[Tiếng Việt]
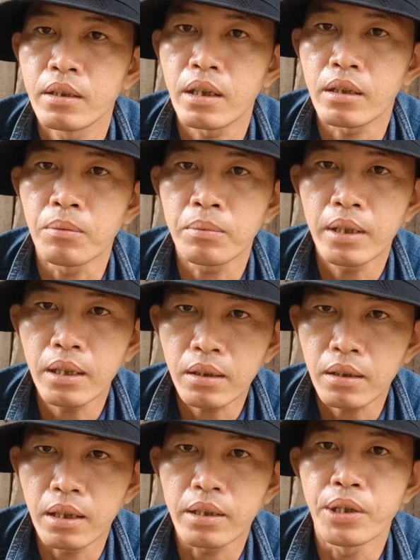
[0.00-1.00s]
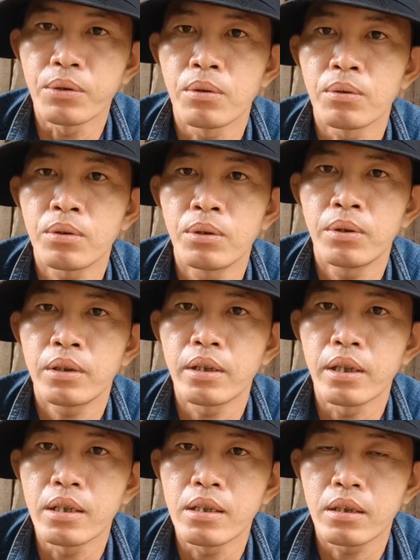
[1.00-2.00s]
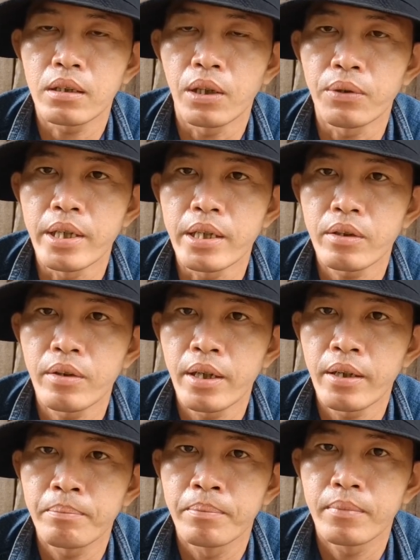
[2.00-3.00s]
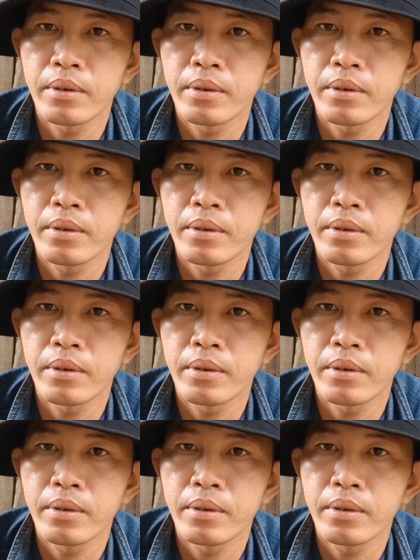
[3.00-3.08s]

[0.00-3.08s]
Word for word: thì cũng rất là nhiều cô chú anh chị gọi điện cho em